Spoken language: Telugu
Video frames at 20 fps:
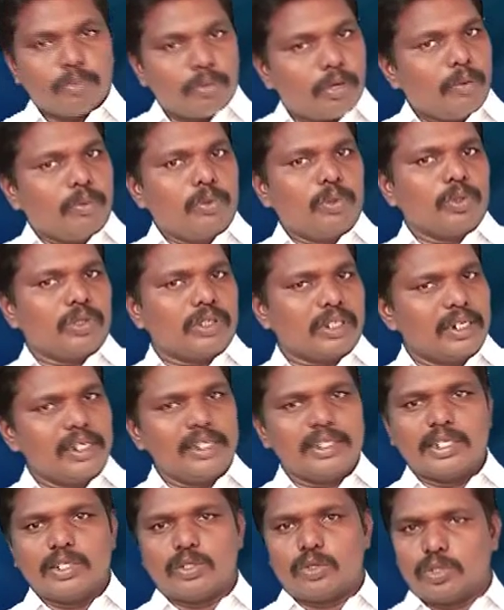ప్రభు
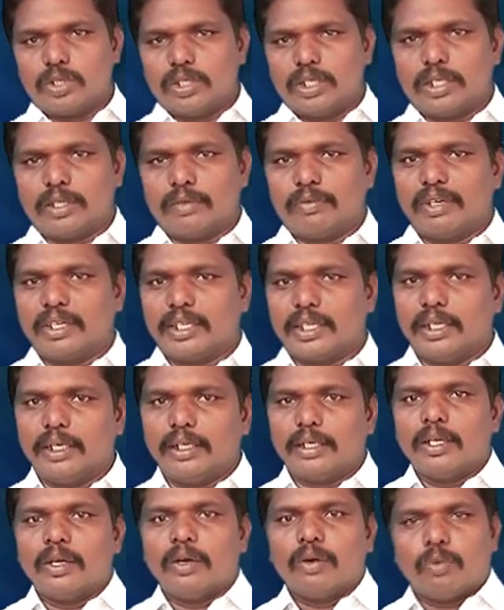తెలియజేస్తున్నటువంటి
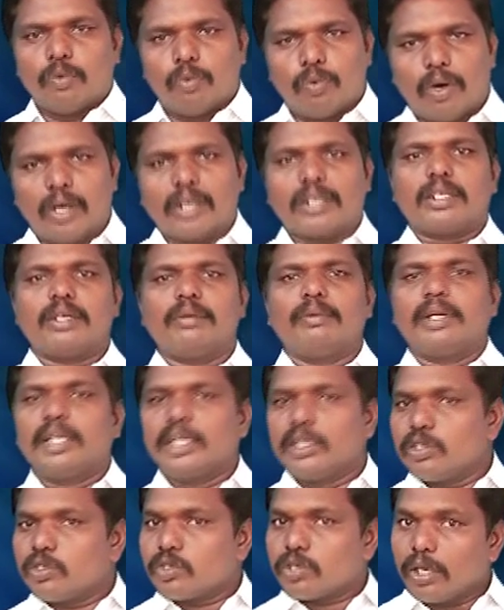వాక్యం
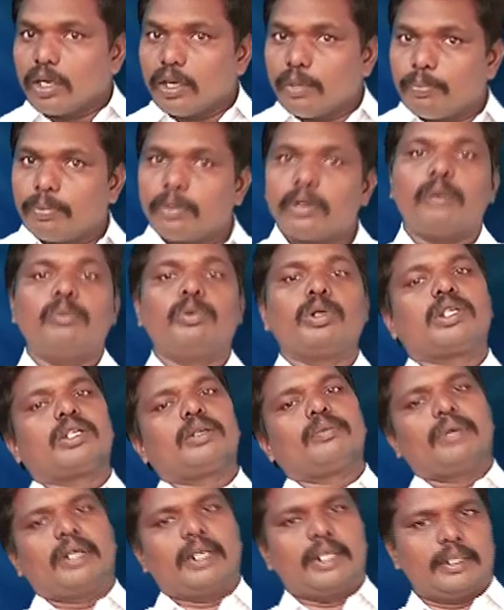అనేది చాలా
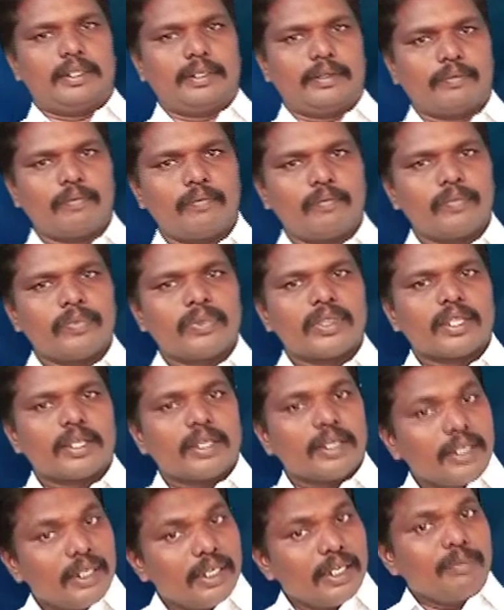ప్రాముఖ్యమైనది
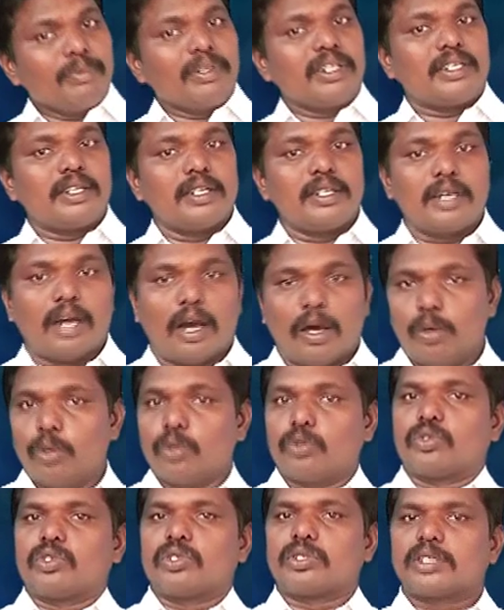ఏమిటిని
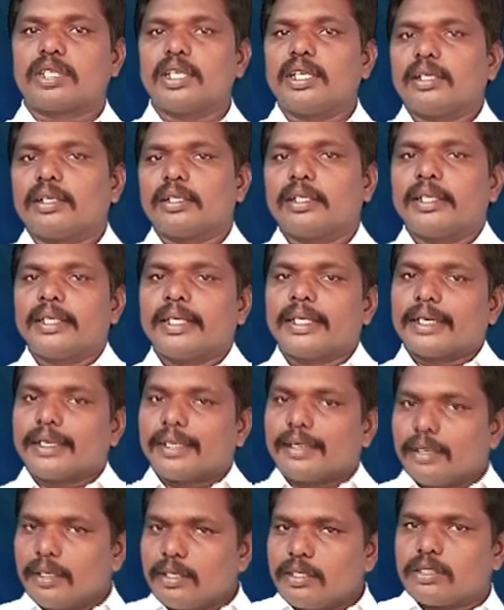ఆలోచిస్తే
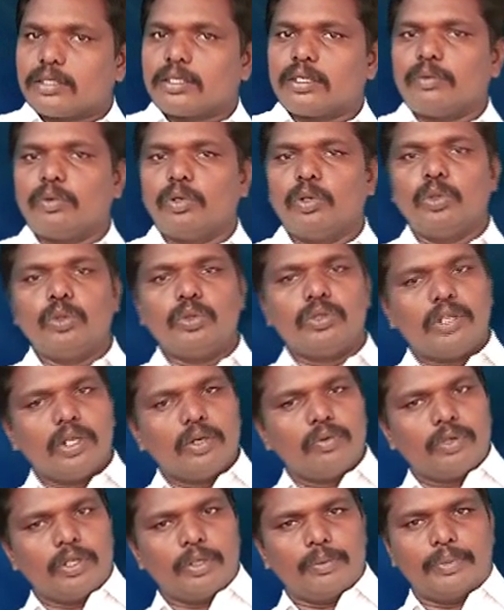క్రైస్తవులు
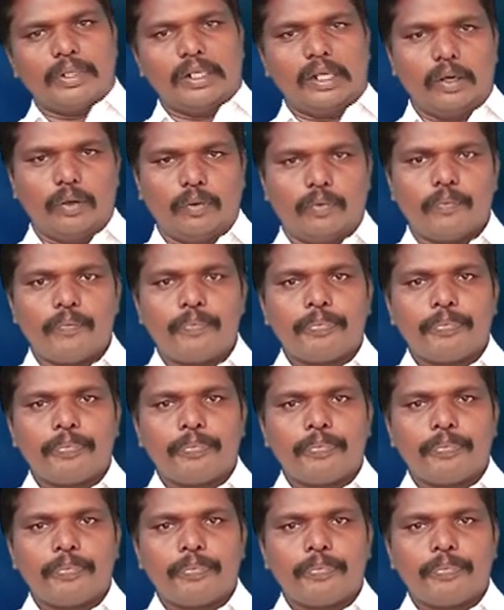దేవుని బిడ్డలు